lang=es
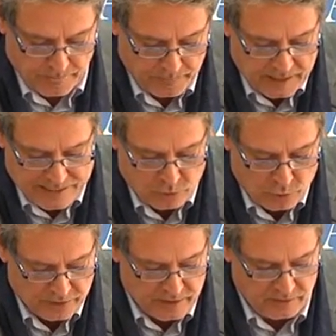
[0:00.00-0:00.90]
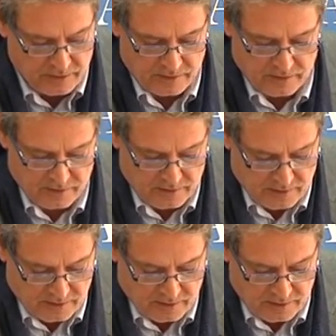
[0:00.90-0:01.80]
gasto corriente,
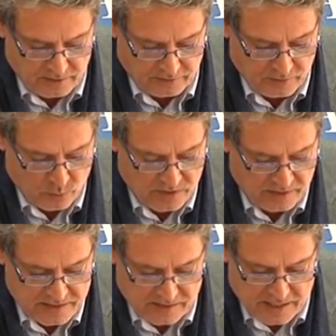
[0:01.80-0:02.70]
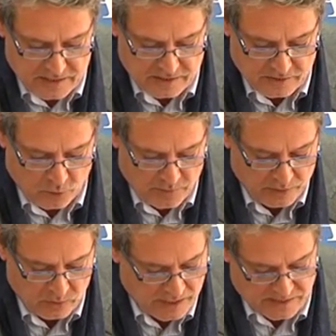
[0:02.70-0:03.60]
y 56,
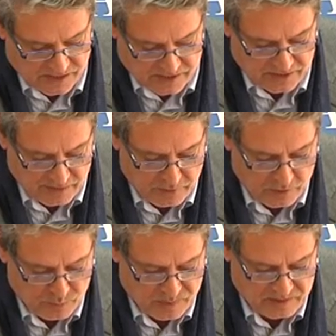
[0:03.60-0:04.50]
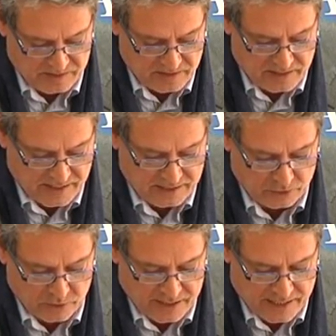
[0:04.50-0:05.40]
casi 60 millones pertenecen a la
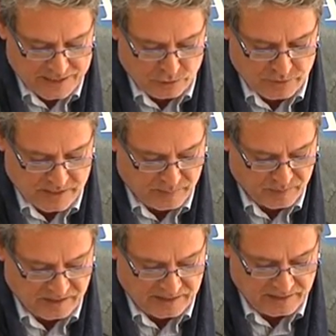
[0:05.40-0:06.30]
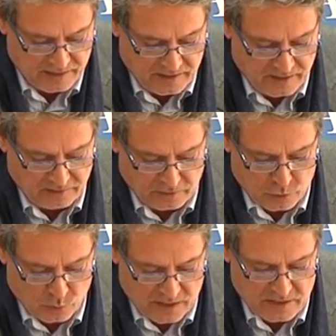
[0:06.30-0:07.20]
categoría de gastos de capital, entre
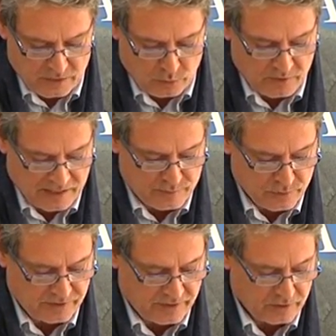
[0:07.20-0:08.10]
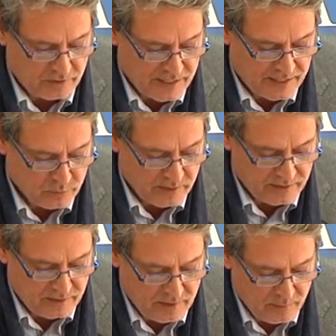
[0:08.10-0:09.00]
los cuales se incluye la amortización de la deuda
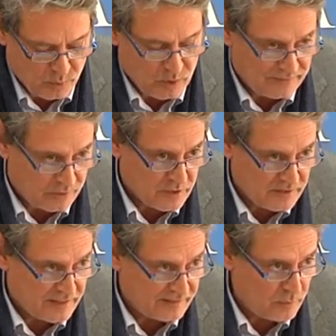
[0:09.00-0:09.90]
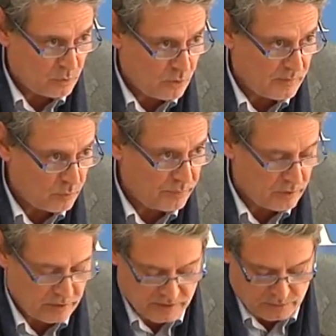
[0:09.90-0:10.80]
por el valor de 31,1 millones de